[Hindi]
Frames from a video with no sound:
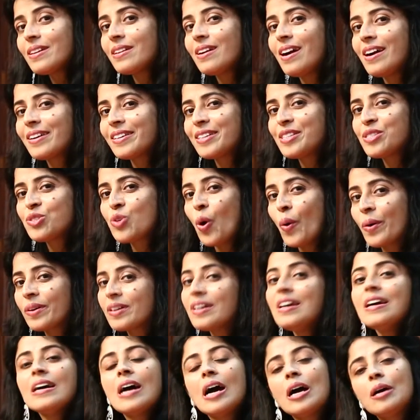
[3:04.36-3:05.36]
तरह के
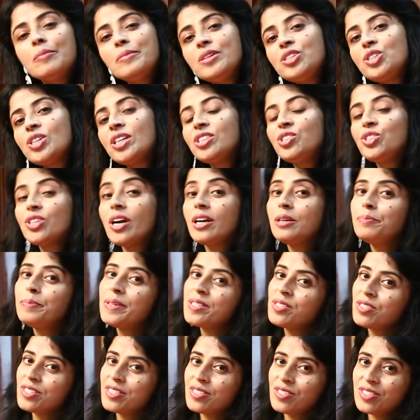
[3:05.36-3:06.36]
सॉन्ग हमेशा चार्ट
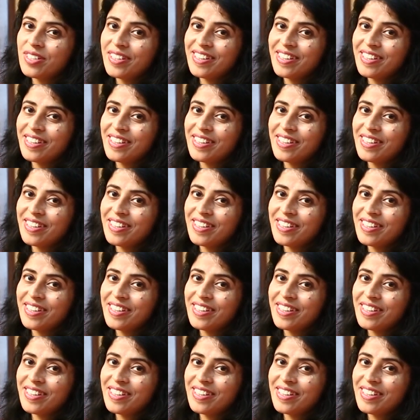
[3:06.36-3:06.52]
बस्टर्स